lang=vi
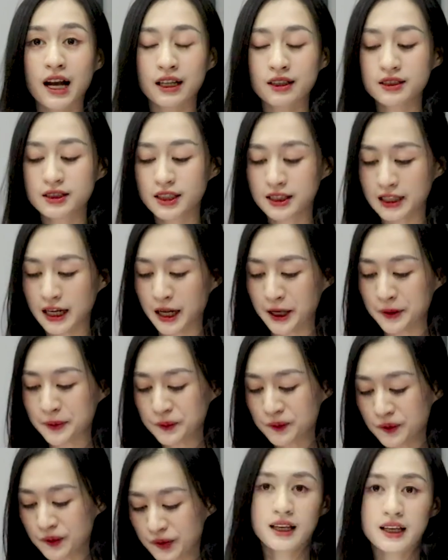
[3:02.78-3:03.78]
ngắn ở trên này.
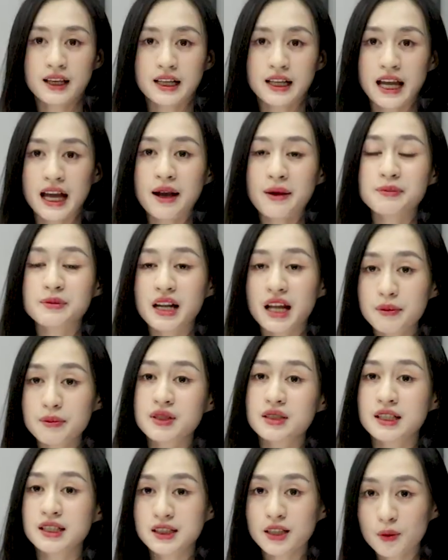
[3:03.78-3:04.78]
Cái app
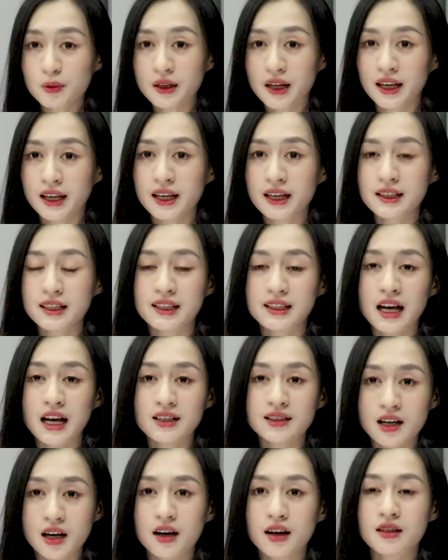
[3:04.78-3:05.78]
Diamond Detox này thì
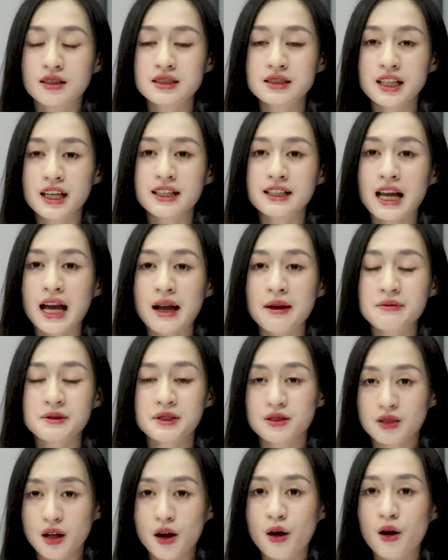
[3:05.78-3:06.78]
đã có trên App
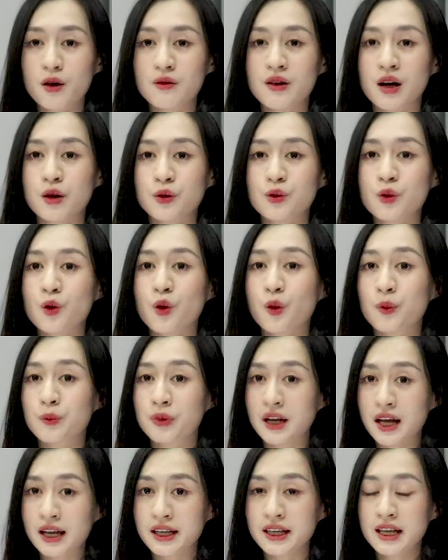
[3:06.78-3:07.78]
Store và Google
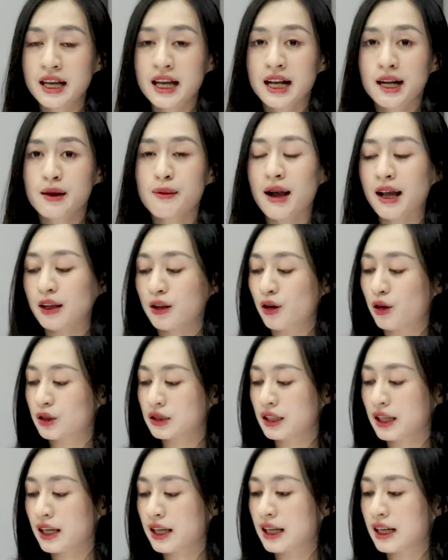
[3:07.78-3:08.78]
Play. Các bạn có
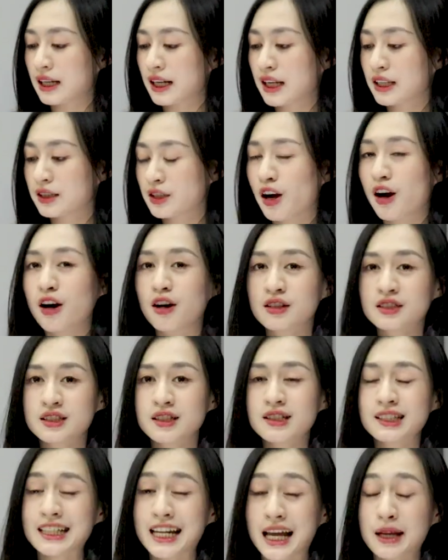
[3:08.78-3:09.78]
thể lên đó
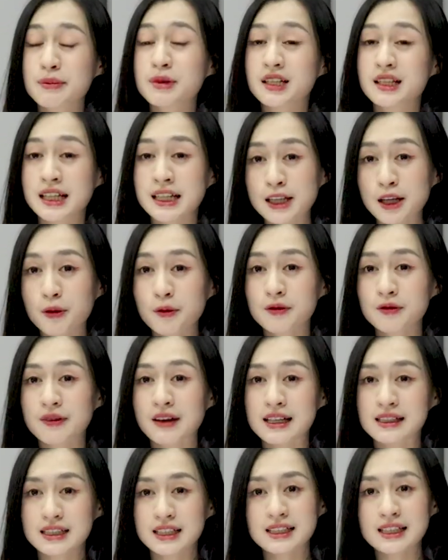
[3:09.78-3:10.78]
search Diamond Detox
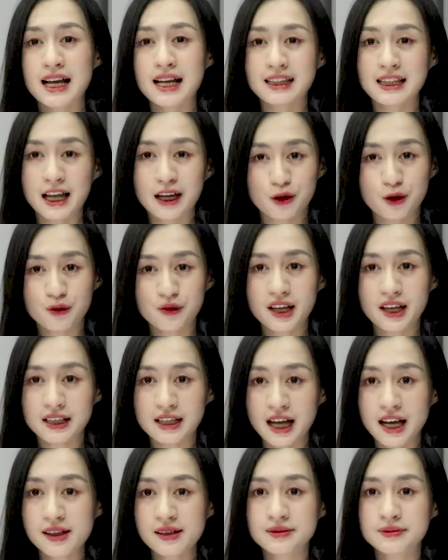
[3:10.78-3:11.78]
và dễ dàng tải nó về
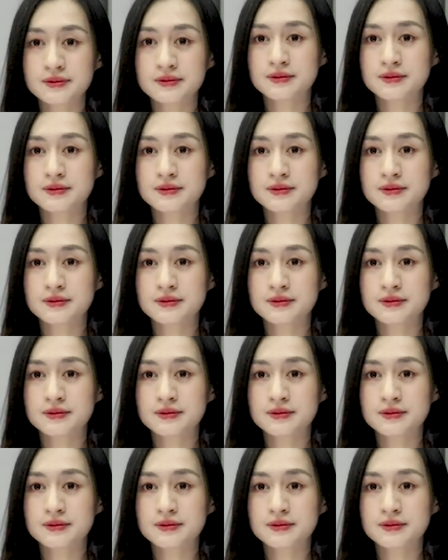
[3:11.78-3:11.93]
nhá.